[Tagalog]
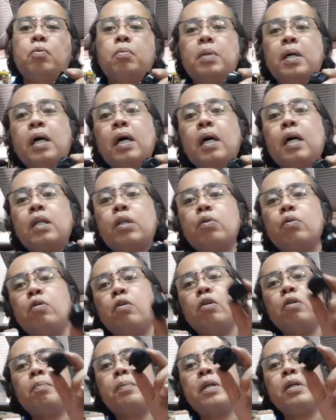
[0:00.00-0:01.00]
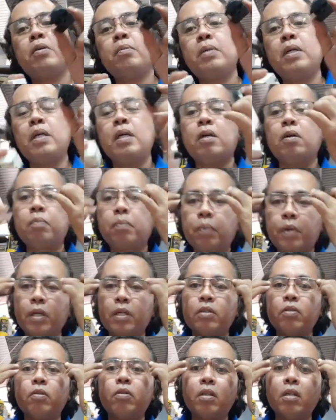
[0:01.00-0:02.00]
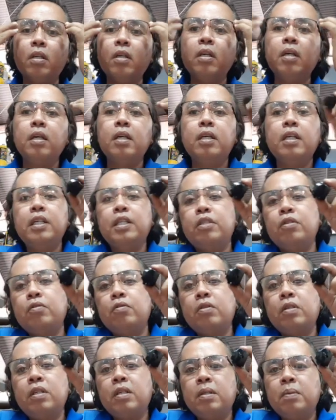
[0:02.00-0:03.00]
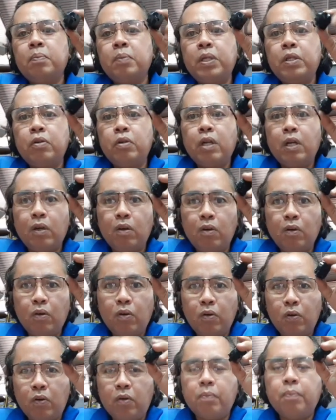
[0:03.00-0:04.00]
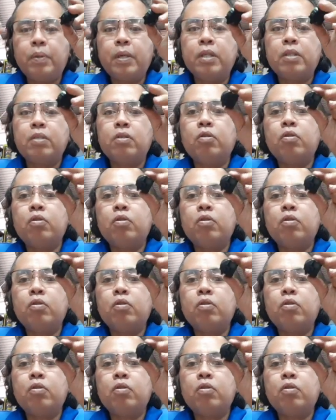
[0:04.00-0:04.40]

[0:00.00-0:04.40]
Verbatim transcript: Nakakatulong pag yung mga compressor is yung medyo nagloloko yung compressor.